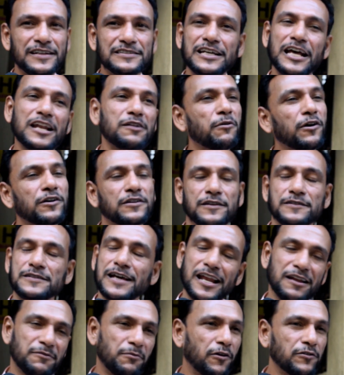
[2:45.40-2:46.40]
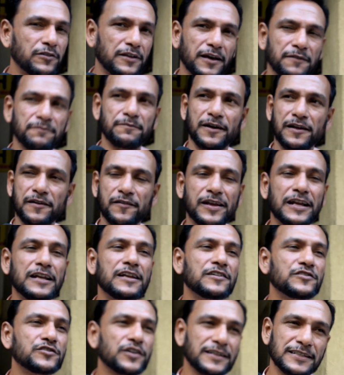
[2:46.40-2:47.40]
చాలా బాగుంది చాలా బాగుంది ఐఎమ్
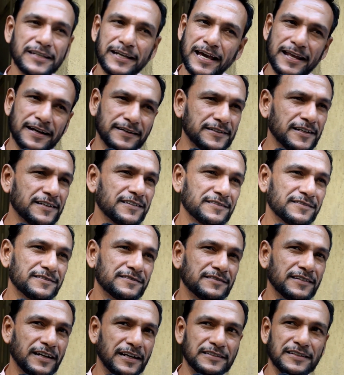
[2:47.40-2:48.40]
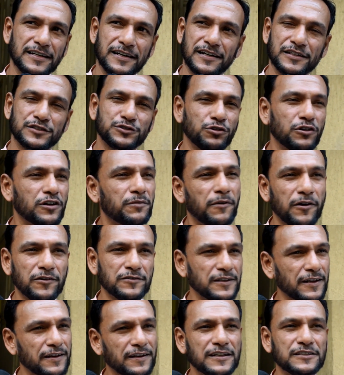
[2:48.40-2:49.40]
రియల్లీ ఎంజాయ్ ది క్యారెక్టర్ అండ్ స్టోరీ
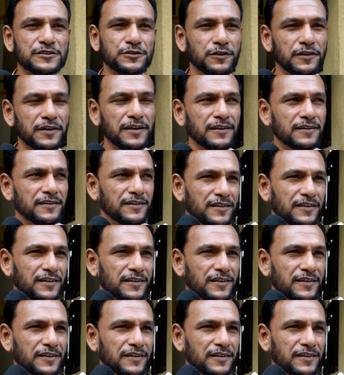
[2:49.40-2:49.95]
బాగుంది రియల్ స్టోరీ